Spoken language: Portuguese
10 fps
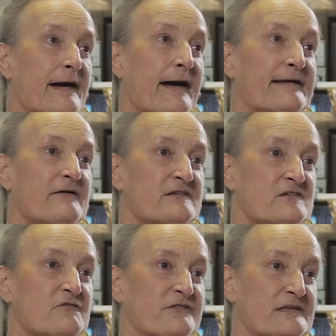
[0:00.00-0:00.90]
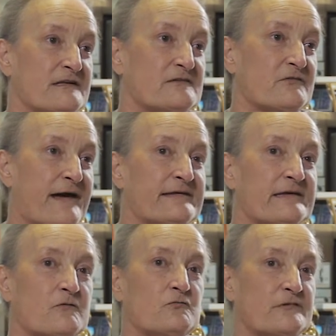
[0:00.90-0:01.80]
Aí eu resolvi, tanto é que
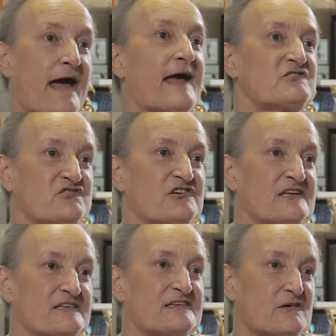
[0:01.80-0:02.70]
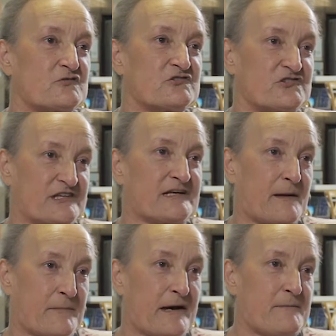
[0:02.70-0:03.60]
com 10 dias de cirurgia
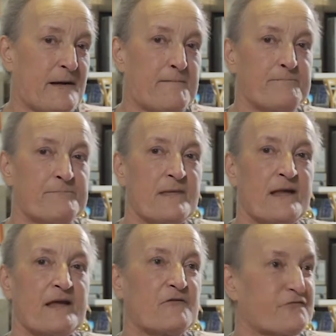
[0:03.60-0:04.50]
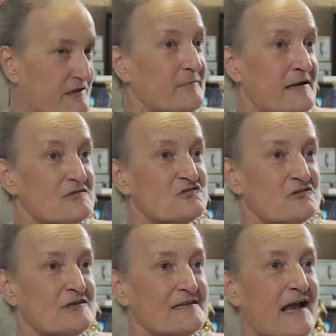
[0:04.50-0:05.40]
na mama, eu fui trabalhar no
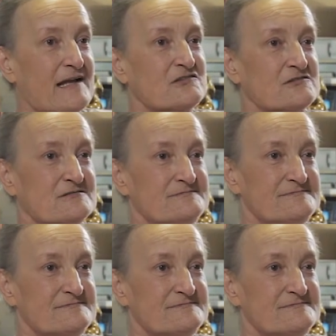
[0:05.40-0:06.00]
jogo do Atlético